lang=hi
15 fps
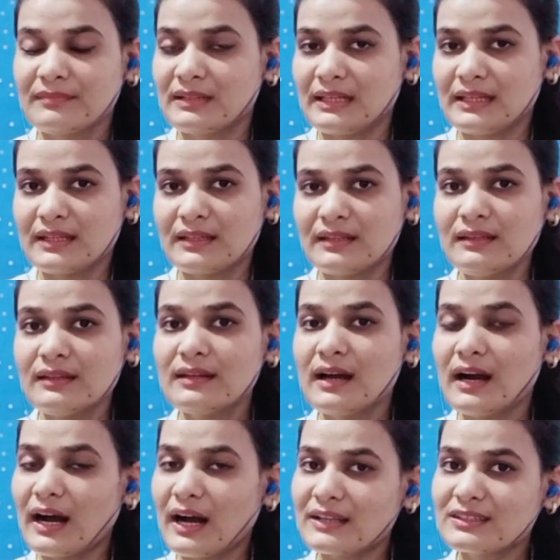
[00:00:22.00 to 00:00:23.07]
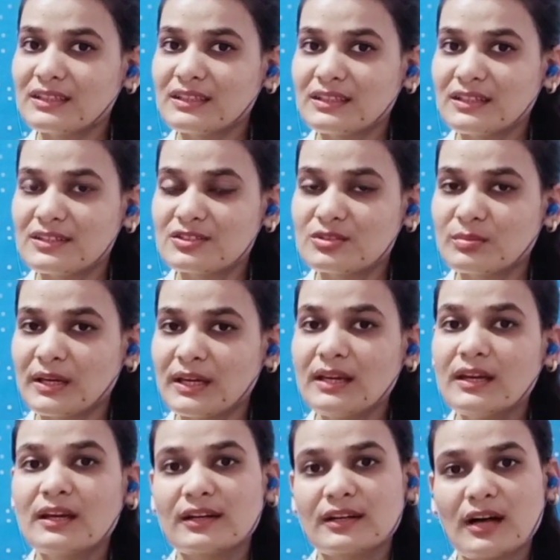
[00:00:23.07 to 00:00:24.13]
लेकिन आज की डेट्स में
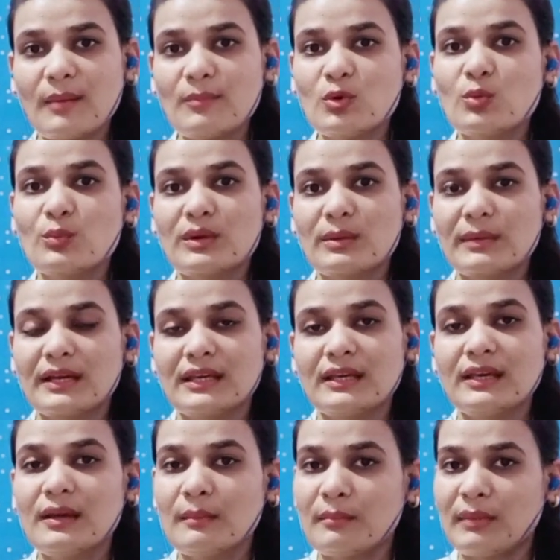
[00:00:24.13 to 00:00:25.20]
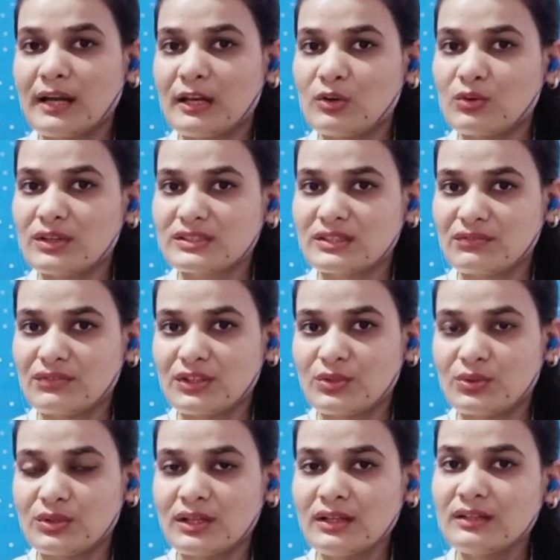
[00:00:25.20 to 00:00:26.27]
कम उम्र में ही बालों का सफेद
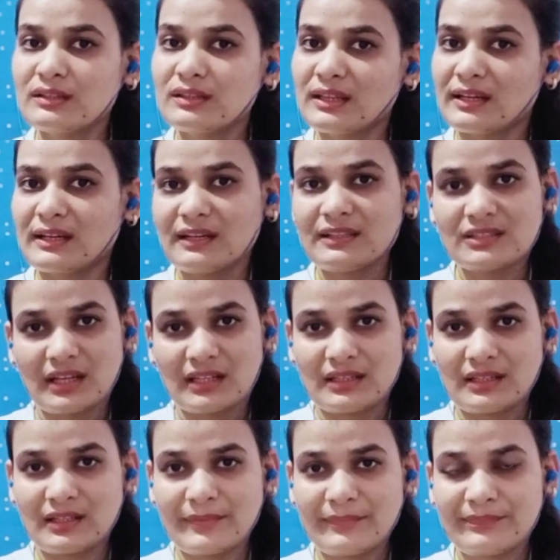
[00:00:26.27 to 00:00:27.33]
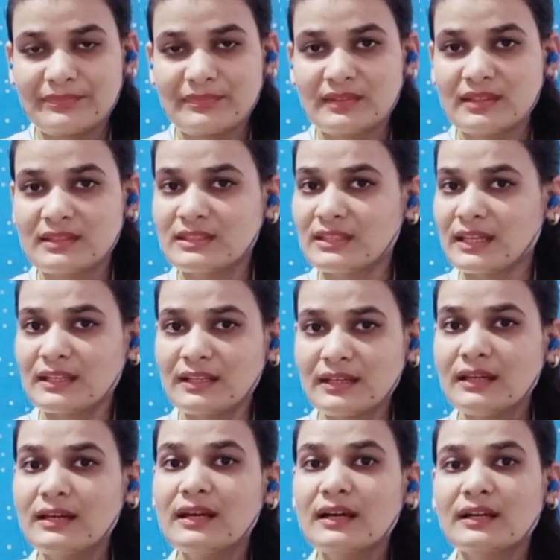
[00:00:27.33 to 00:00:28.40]
होना देखा जाता है यदि
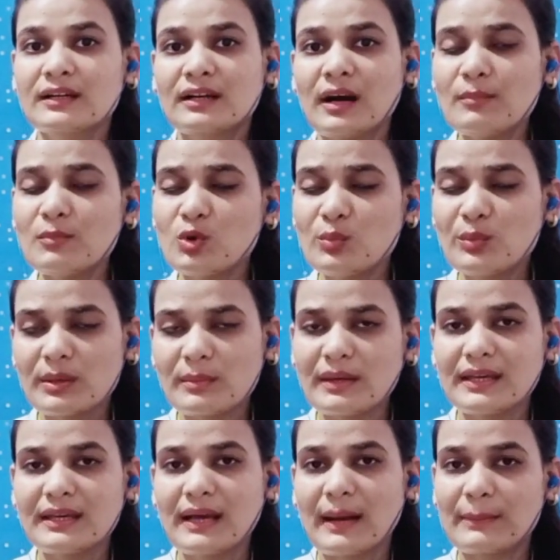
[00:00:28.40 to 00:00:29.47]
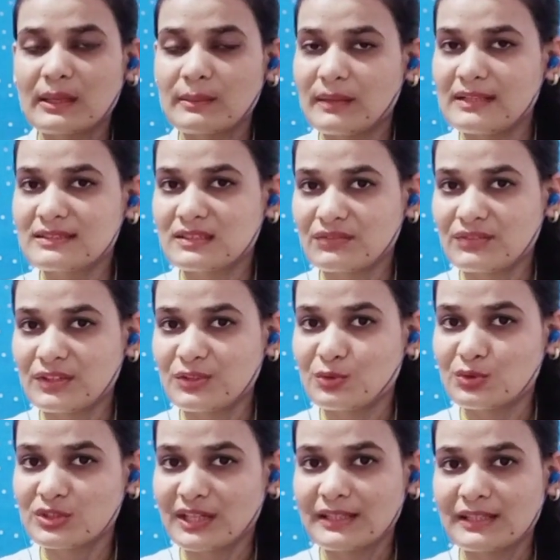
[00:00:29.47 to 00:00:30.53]
कम उम्र में ही आपके बाल सफ़ेद हो
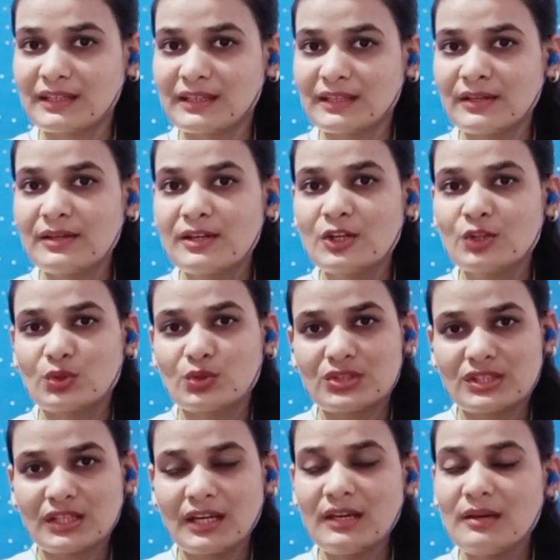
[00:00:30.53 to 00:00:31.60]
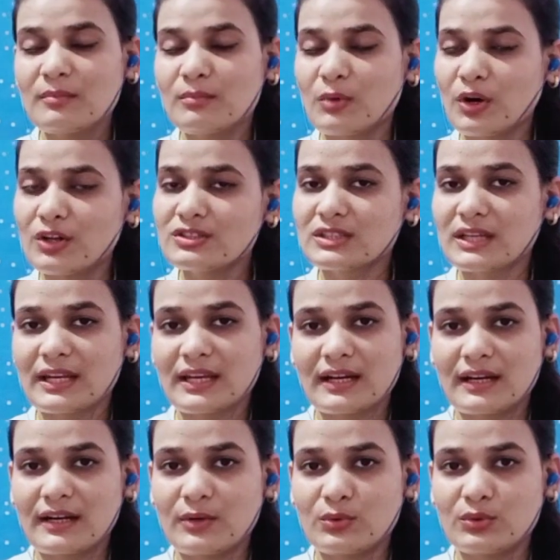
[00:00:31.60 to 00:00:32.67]
जाते हैं तो इसके बहुत सारे
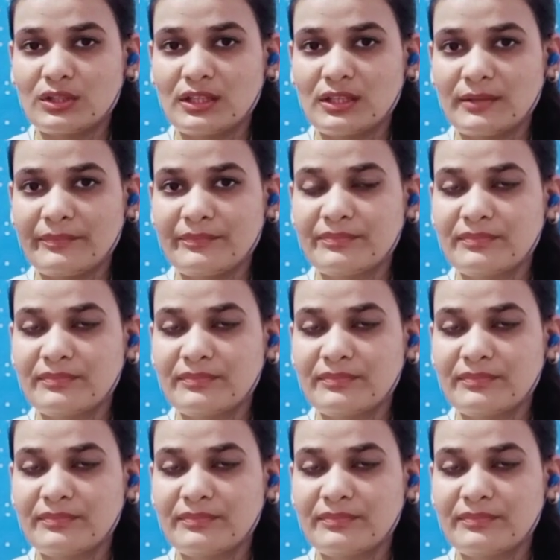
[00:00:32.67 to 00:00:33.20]
कारण होते हैं